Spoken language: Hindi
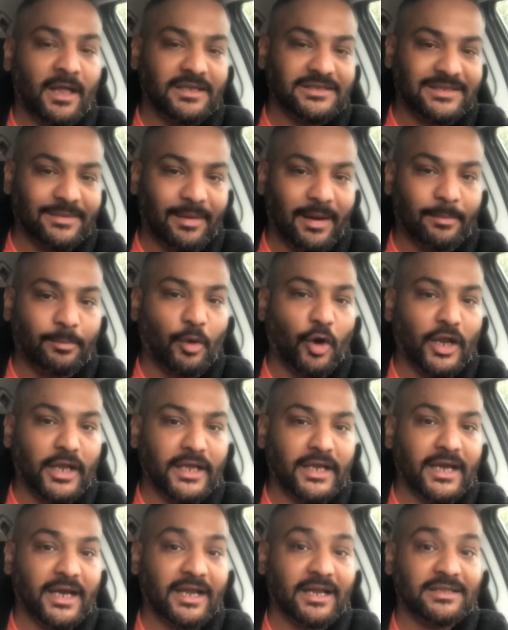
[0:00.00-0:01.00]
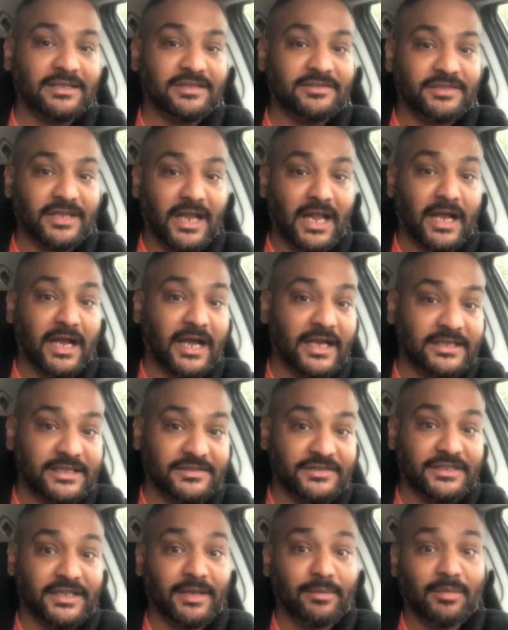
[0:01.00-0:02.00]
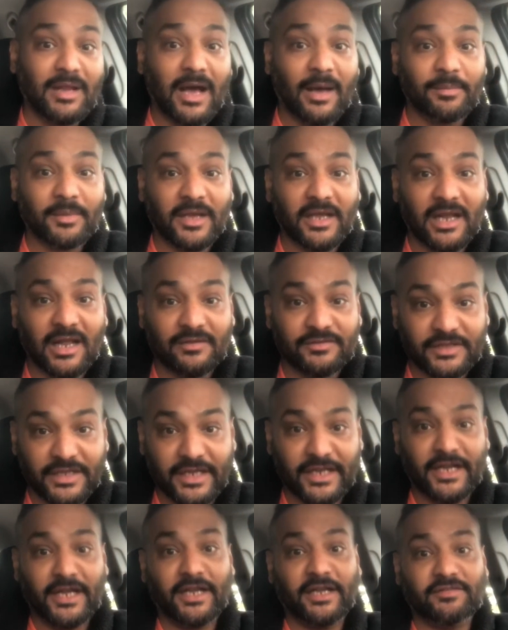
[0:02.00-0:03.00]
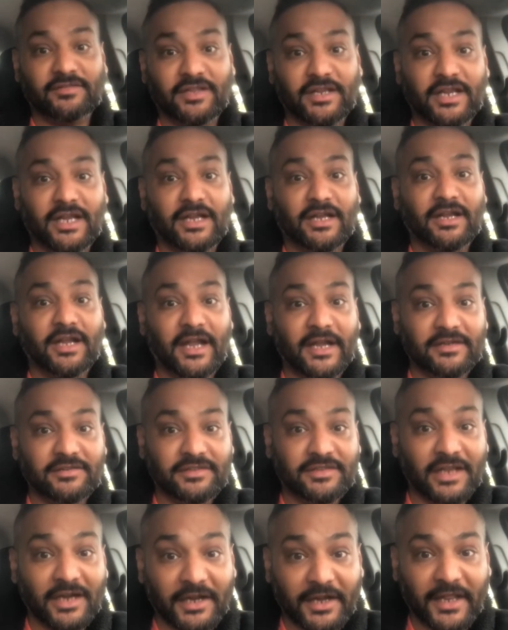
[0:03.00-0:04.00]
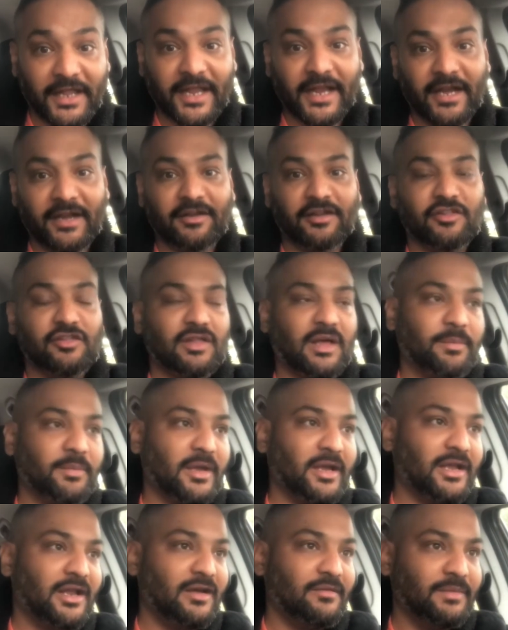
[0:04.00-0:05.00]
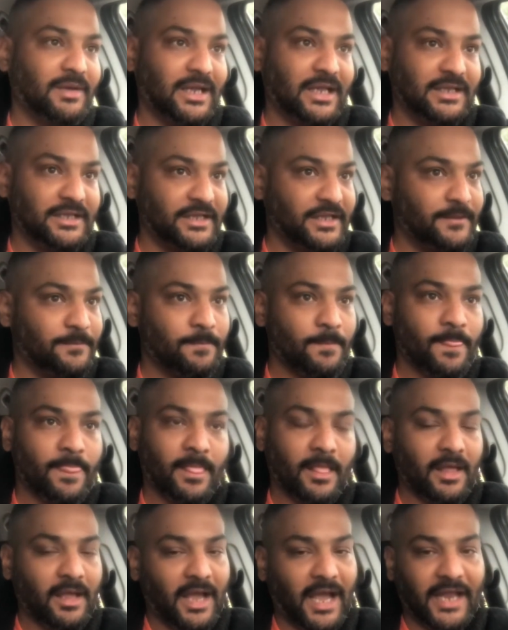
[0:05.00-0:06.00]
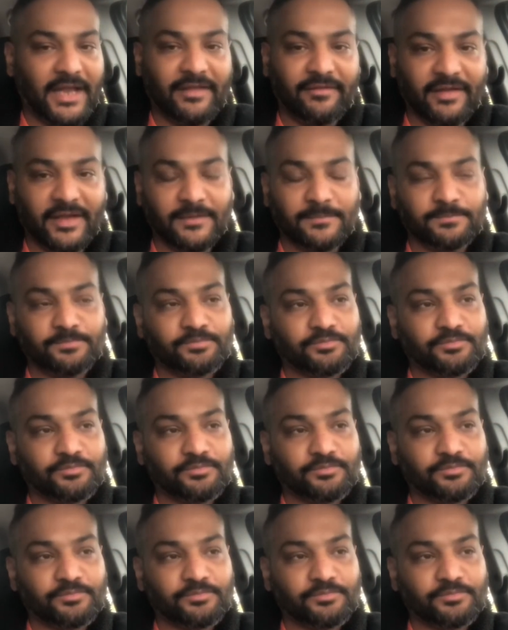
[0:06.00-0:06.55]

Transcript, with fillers: जब आप बॉलिंग कर रहे थे श्रीलंका जैसी टीम ने आपके खिलाफ थ्री थ्री हंड्रेड थर्टी एट रन आपके खिलाफ बना दिए एनी वे